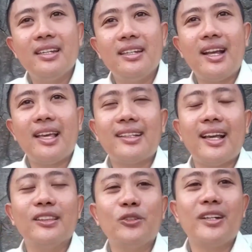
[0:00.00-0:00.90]
dekat
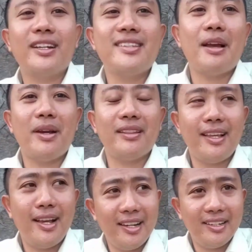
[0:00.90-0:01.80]
kantor
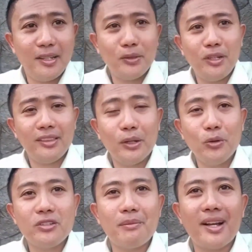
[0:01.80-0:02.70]
kecamatan dan itu
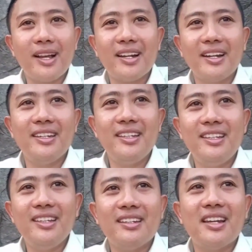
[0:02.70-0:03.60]
ditegur sama Kang
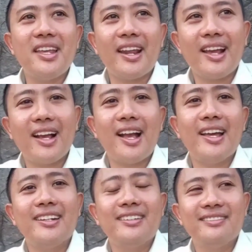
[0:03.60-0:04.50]
Deddy dan diarahkan